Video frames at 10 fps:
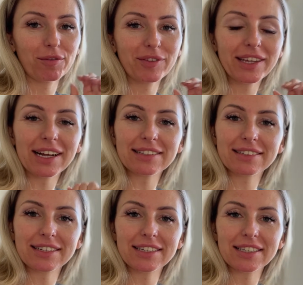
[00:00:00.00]
Wie
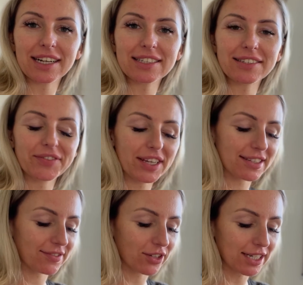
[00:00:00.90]
als Kind. Als wäre
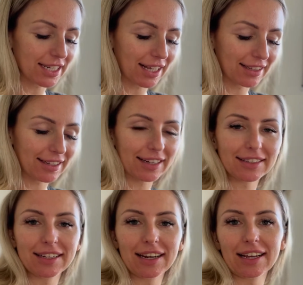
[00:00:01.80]
es wirklich
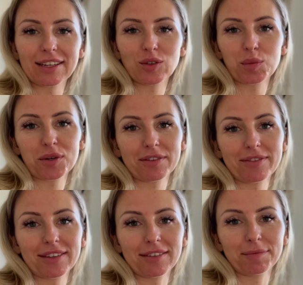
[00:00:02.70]
exakt die gleiche Suppe
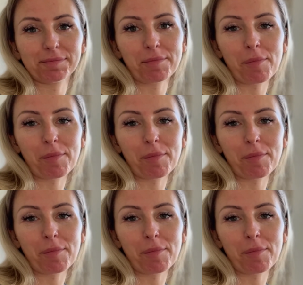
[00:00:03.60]
gewesen.